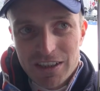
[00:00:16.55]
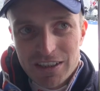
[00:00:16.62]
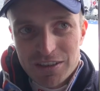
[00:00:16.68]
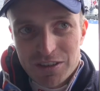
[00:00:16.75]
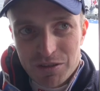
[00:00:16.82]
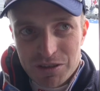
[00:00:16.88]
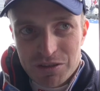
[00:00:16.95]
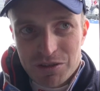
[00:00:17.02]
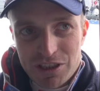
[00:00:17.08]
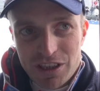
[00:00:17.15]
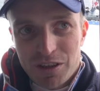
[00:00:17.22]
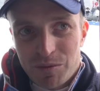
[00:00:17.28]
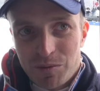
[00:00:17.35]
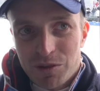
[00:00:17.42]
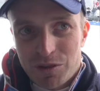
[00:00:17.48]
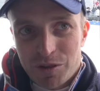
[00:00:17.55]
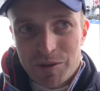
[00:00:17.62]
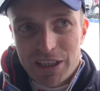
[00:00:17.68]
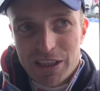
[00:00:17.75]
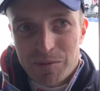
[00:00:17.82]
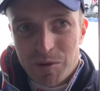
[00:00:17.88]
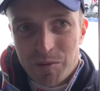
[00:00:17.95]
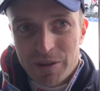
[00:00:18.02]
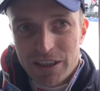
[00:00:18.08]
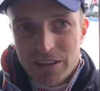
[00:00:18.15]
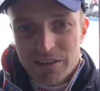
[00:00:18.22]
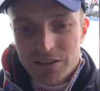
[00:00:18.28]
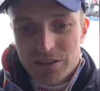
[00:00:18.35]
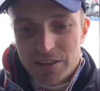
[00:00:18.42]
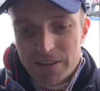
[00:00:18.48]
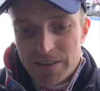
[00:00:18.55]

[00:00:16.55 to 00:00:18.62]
dove sto sciando molto bene al momento